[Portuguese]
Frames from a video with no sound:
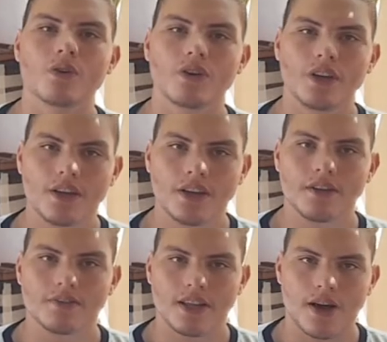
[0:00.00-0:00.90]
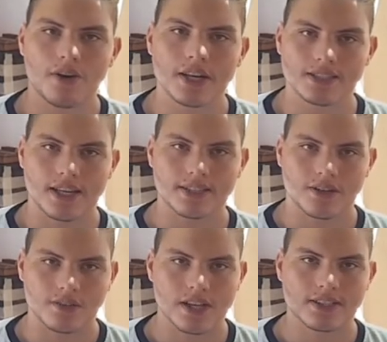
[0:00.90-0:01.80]
E na
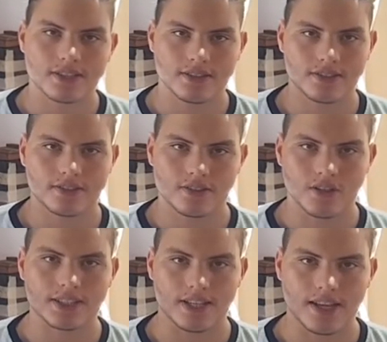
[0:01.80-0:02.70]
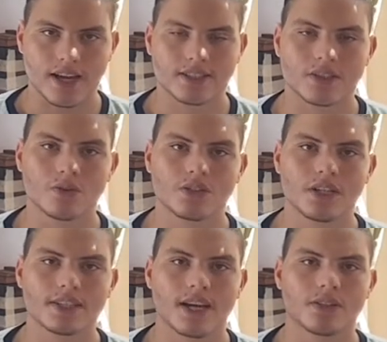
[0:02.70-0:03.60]
organização dessas sociedades são
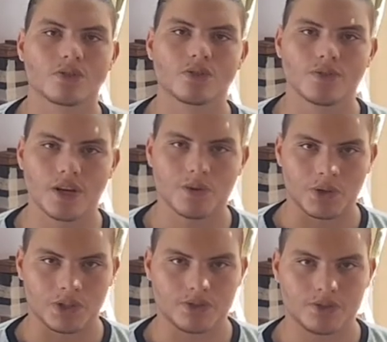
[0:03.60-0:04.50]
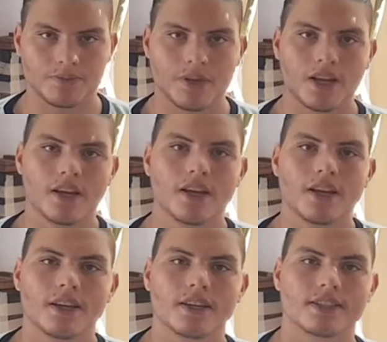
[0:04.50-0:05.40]
utilizados os feromônios,
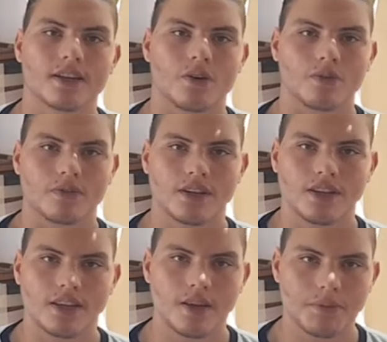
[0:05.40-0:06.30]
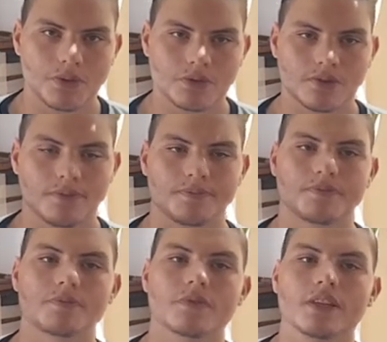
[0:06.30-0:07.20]
que são químicos
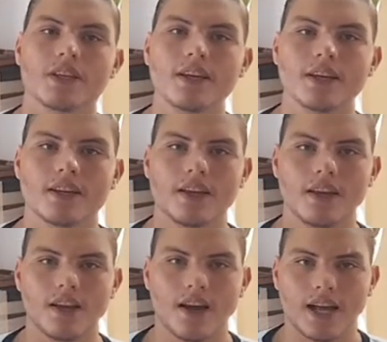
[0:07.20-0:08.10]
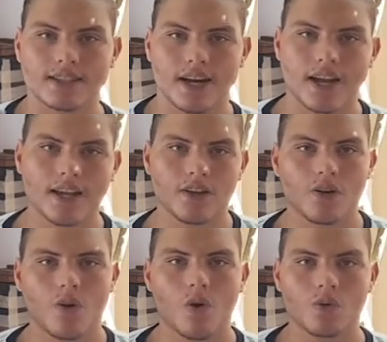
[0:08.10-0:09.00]
que atraem
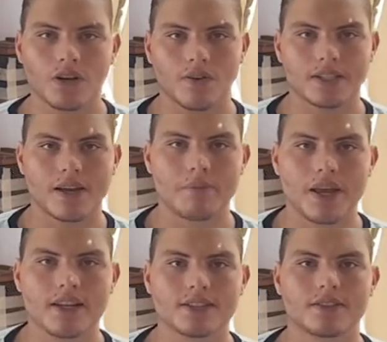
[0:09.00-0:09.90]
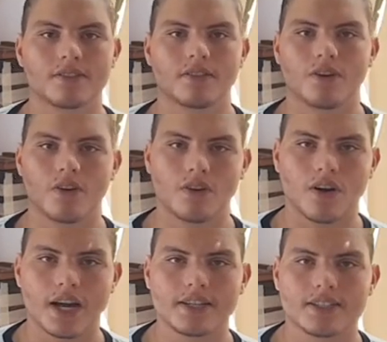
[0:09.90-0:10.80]
ou não as abelhas,
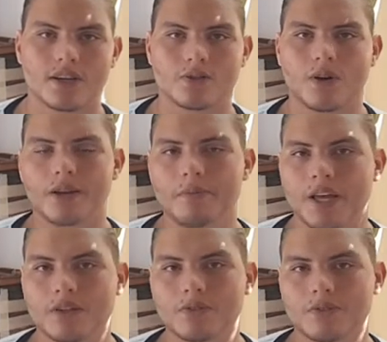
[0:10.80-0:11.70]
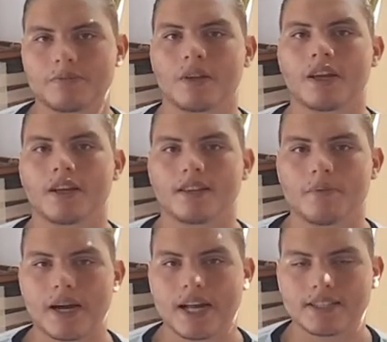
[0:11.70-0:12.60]
localizando o alimento,
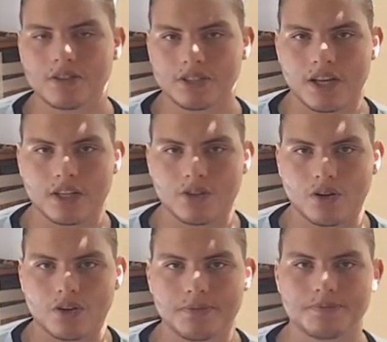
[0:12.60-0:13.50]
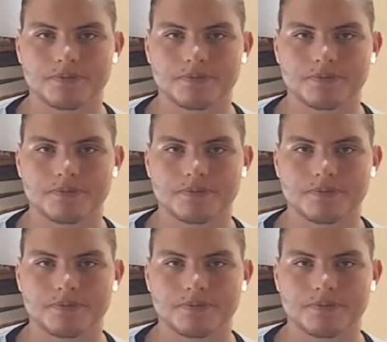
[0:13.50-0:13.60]
demarcação de território